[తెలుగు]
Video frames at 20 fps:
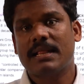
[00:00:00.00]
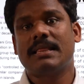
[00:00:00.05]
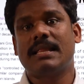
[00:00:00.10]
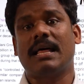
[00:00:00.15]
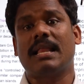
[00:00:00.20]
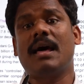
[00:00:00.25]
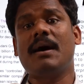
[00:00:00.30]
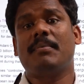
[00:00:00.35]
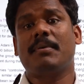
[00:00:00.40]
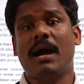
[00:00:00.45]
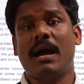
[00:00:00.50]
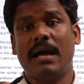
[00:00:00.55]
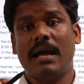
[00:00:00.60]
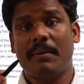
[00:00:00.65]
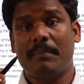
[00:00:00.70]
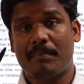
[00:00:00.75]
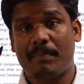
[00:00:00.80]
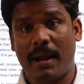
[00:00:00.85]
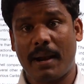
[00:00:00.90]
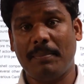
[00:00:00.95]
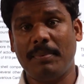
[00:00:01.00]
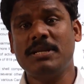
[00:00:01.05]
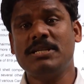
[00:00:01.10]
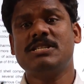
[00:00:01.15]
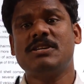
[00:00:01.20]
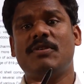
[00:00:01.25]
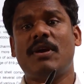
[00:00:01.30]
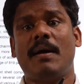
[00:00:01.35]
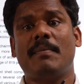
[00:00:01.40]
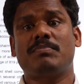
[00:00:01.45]
దాదాపుగా
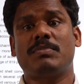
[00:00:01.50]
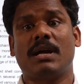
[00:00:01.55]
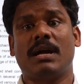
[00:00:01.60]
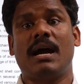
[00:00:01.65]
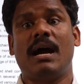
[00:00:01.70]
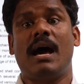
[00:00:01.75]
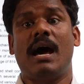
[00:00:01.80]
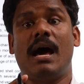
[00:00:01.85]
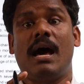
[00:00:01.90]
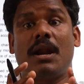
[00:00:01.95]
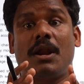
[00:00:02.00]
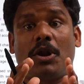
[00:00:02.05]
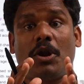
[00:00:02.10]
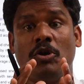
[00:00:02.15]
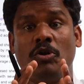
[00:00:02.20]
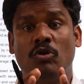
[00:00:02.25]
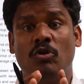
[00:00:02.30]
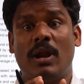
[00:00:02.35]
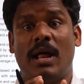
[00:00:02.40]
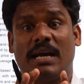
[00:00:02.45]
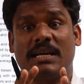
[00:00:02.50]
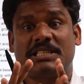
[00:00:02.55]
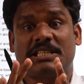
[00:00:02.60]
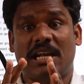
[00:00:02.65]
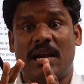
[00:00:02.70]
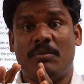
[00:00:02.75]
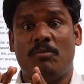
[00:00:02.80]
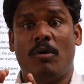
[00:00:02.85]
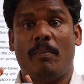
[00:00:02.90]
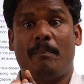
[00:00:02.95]
ప్రపంచవ్యాప్తంగా రెండు
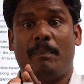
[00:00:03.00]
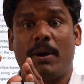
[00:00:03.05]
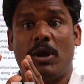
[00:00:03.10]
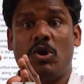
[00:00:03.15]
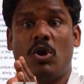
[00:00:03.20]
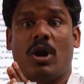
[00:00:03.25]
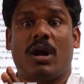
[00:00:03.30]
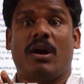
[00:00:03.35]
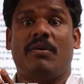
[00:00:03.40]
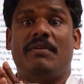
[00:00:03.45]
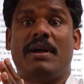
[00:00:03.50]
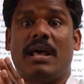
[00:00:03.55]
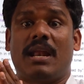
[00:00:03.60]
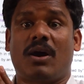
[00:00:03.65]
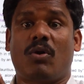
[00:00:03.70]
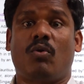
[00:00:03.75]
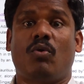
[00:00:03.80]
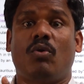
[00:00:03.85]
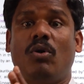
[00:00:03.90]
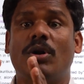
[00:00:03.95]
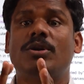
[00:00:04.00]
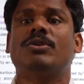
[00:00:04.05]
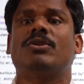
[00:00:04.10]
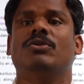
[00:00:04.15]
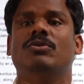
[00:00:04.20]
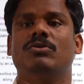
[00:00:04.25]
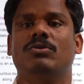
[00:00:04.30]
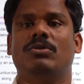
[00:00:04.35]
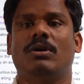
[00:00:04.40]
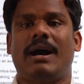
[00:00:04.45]
లక్షల ముప్పై ఒక్క వేల
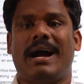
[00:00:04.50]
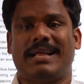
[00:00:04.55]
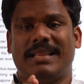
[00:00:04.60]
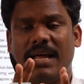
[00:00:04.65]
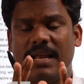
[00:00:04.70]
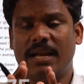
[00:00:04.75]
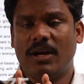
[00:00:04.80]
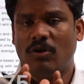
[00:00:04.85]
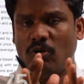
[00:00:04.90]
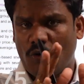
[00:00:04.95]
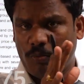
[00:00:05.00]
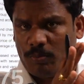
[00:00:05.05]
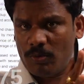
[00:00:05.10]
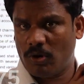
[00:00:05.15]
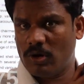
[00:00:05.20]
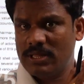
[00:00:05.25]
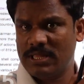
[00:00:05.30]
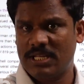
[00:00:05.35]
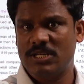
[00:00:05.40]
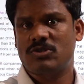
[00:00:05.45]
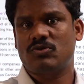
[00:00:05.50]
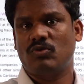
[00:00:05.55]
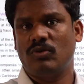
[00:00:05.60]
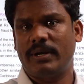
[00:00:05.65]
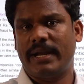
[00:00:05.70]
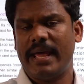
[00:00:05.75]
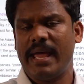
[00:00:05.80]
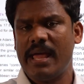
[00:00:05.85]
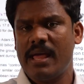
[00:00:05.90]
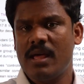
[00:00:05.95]
కోట్లు అదాని గ్రూప్ లోన్
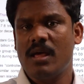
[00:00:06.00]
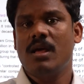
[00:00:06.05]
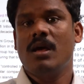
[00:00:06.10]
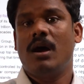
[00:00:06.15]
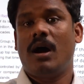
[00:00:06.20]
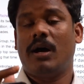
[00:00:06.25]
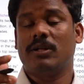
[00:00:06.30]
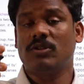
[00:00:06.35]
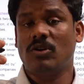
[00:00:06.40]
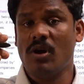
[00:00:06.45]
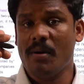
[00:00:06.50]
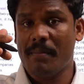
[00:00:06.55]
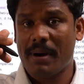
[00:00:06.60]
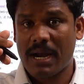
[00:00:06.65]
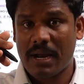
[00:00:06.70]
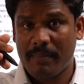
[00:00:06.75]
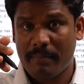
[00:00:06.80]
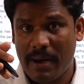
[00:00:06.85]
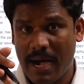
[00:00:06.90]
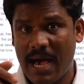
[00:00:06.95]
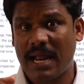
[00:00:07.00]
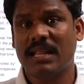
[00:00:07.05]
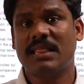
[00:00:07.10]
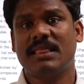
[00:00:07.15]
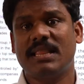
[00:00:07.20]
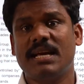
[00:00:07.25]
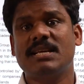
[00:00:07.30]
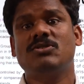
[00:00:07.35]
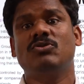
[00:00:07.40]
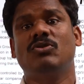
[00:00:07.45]
తీసుకుంటే అందులో మన
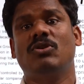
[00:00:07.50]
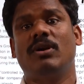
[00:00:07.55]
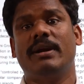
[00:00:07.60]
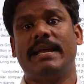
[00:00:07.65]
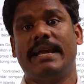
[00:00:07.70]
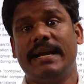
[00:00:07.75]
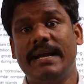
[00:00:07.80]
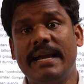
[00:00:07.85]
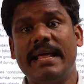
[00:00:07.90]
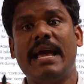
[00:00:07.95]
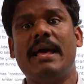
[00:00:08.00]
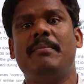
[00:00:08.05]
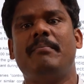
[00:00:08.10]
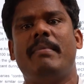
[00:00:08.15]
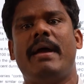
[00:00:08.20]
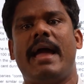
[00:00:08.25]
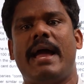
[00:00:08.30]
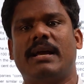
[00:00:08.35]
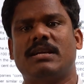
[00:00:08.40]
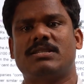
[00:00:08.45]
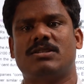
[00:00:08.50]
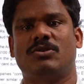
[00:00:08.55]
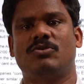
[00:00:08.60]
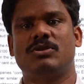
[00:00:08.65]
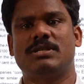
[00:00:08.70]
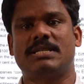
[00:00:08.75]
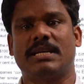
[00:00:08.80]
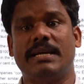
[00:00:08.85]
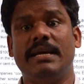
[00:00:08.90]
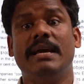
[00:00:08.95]
భారతదేశంలోని ఇండియన్ బ్యాంక్స్
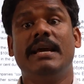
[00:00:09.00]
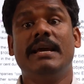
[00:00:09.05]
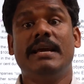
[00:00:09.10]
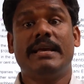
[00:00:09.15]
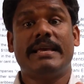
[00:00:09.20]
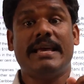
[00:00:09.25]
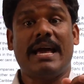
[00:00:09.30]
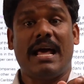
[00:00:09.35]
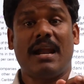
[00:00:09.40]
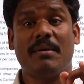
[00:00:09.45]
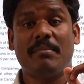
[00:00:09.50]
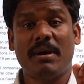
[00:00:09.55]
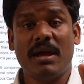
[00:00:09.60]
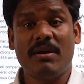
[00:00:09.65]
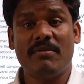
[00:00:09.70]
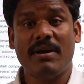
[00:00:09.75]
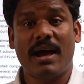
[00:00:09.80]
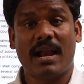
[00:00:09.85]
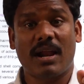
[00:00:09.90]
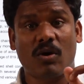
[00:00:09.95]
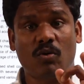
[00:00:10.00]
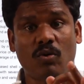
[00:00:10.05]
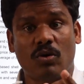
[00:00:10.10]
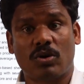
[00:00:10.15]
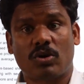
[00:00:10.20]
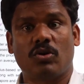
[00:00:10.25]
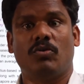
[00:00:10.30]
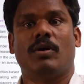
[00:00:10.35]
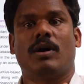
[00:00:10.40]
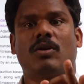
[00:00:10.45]
నుంచి ఎనభై వేల
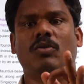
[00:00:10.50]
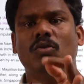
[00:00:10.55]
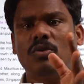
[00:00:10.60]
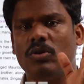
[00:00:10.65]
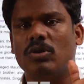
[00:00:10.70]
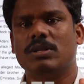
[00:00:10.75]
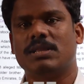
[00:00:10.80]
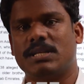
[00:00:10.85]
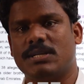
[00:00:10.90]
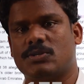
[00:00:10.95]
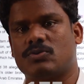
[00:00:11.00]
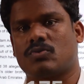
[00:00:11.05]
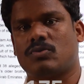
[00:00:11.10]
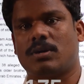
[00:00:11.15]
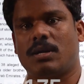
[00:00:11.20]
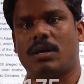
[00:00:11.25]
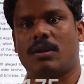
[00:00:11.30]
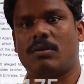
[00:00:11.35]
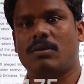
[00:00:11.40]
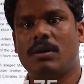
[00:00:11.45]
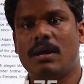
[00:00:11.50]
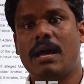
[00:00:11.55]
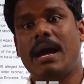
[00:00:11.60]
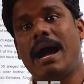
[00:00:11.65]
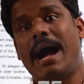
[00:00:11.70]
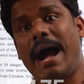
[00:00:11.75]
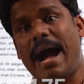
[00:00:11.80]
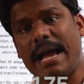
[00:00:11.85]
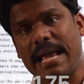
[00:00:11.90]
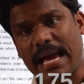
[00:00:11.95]
కోట్ల వరకు లోన్ తీసుకున్నారు
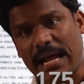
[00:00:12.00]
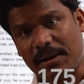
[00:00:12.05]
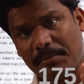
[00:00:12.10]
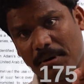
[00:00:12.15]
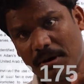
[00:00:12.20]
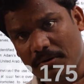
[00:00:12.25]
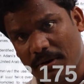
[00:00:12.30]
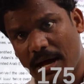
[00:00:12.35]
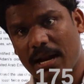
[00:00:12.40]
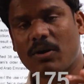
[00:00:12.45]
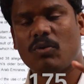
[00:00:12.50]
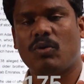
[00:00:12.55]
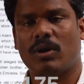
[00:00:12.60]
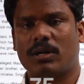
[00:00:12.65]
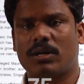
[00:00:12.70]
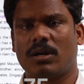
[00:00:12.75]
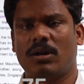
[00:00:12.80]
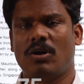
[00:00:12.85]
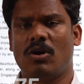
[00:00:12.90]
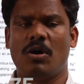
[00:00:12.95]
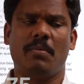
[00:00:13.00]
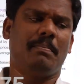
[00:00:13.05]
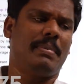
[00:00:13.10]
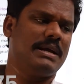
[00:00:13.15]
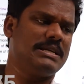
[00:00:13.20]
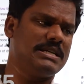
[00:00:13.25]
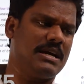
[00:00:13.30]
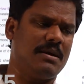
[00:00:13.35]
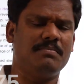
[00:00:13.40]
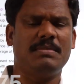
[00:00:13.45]
ఆ ఎనభై వేల కోట్లలో
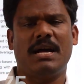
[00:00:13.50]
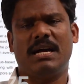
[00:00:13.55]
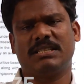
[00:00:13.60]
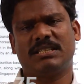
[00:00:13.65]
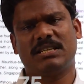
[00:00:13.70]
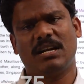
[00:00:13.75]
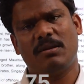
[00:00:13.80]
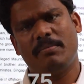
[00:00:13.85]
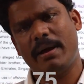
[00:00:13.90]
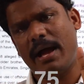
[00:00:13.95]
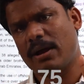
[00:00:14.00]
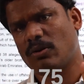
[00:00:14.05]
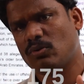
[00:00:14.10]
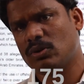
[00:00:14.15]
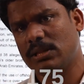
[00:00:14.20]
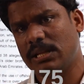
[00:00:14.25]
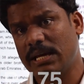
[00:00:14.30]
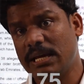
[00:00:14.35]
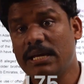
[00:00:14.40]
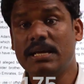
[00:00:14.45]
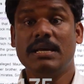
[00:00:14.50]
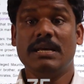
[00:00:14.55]
పంజాబ్ నేషనల్ బ్యాంక్ ఉంది